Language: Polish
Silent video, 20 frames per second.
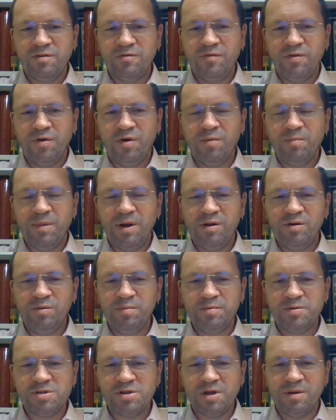dwoma
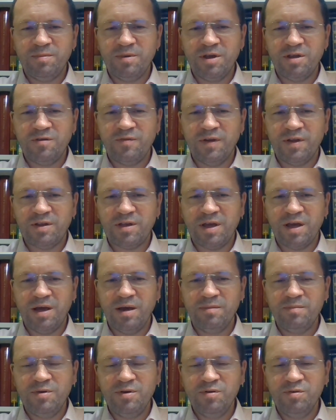lub trzema
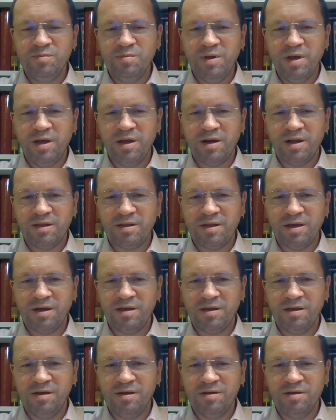świadkami umiera taki,